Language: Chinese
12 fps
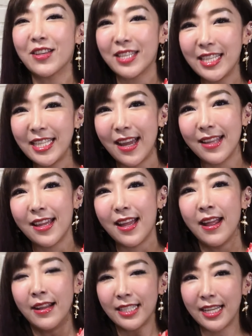之前
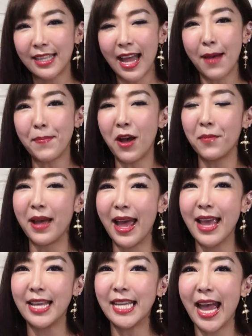呢，请大家帮我们
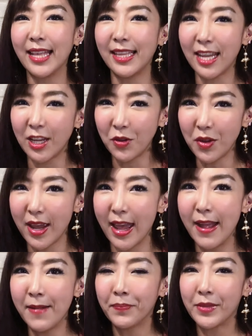按一下订阅，
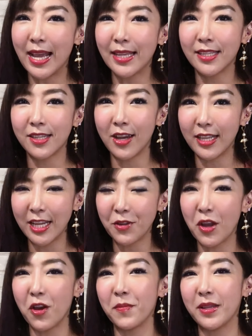这样子就会订
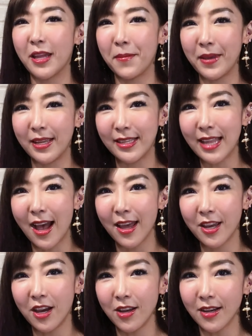阅我们的频道，
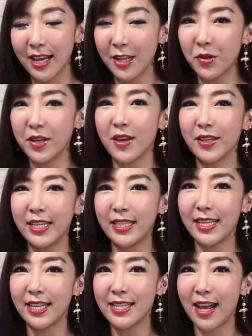以后有更多的游戏
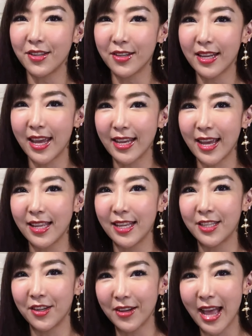介绍就可以给你
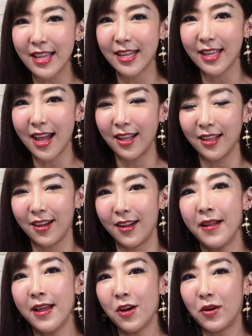收看得到喽。
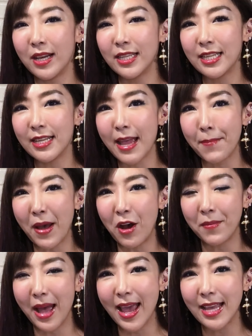或者是再帮我
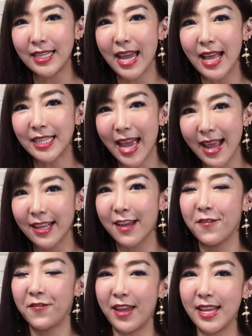们按一下赞
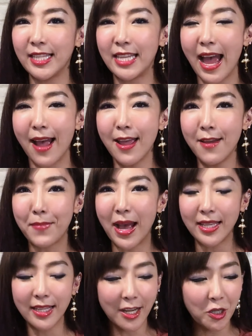跟分享，把
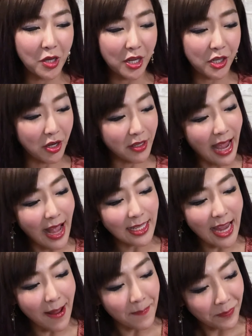这个雪球大
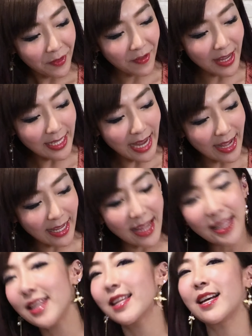战。分享给
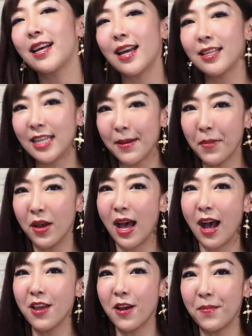你的亲朋
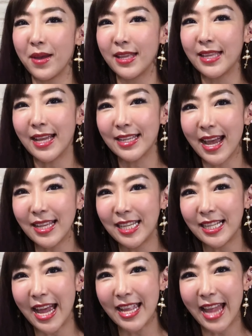好友们，大家一起
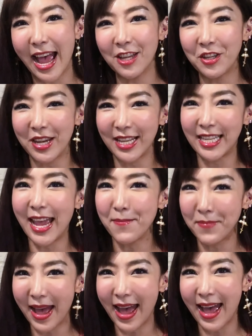来打雪战
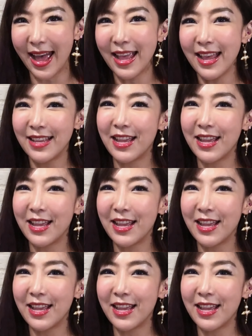吧！